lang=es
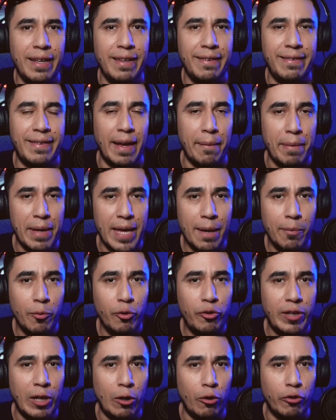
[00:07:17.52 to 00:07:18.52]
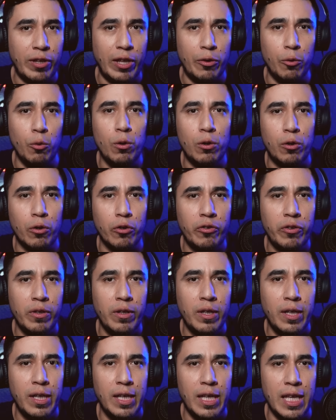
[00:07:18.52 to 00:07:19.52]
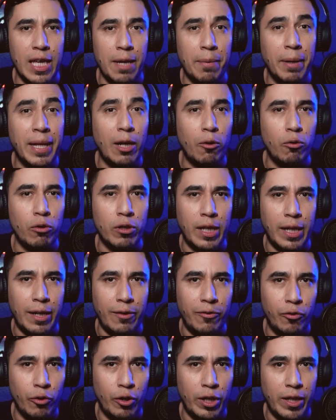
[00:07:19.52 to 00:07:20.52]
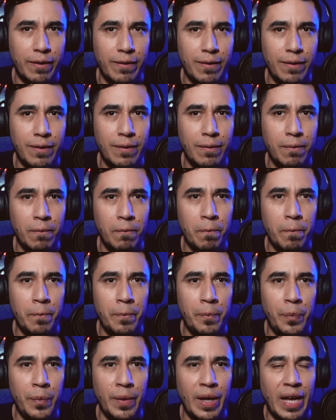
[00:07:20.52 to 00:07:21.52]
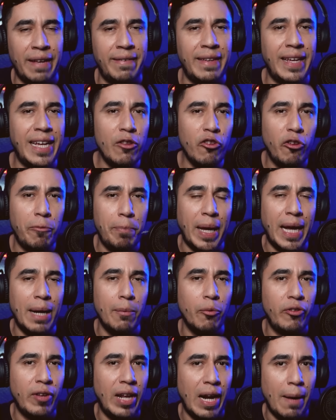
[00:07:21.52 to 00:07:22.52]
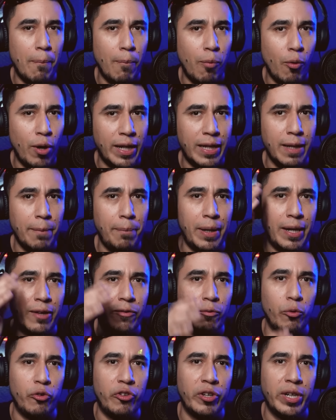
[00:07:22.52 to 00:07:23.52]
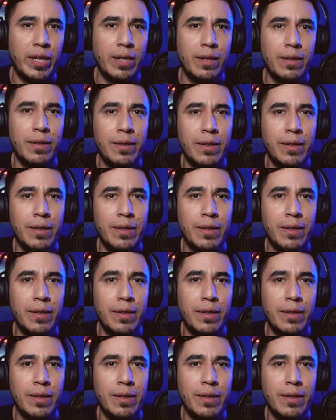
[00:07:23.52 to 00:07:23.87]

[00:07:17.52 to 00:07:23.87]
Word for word: Sabíamos que los adultos iban a contar historias, así que nos pegamos a la puerta para escuchar.